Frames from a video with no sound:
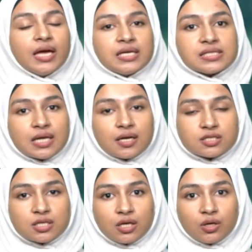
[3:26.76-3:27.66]
किस तरह
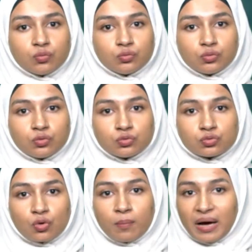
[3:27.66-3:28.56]
से उन
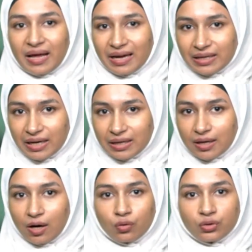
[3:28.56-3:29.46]
उसको मारा गया
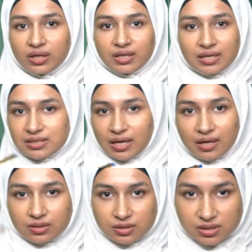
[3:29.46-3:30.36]
था और ये क्या
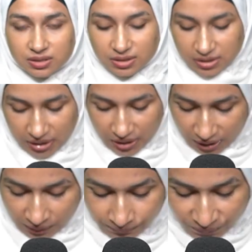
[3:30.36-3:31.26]
सारा
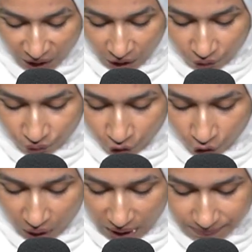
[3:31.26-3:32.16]
सीन है वो
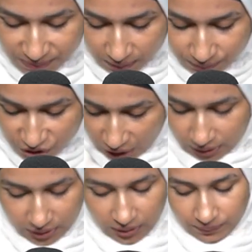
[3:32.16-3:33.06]
आप सब
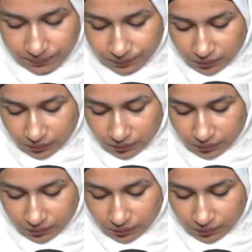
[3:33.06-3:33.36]
जानते हैं